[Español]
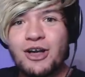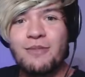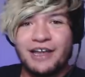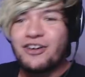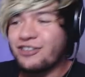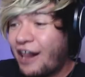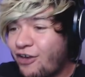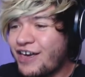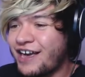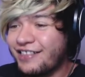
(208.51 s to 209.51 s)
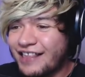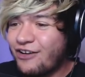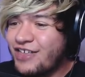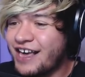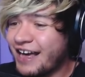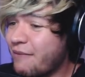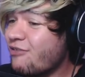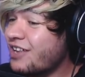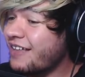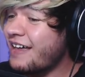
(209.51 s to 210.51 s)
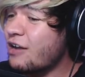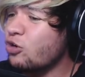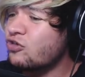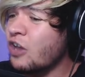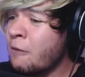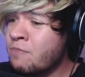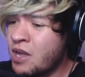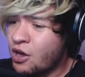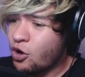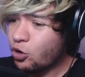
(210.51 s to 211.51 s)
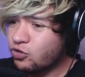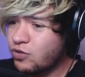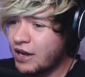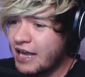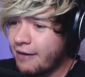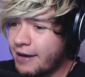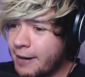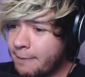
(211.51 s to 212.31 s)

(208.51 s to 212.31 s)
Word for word: ¿Cómo que no? Te lo dije, te lo dije. Vamos a quedar justo, justo ahí. A ver.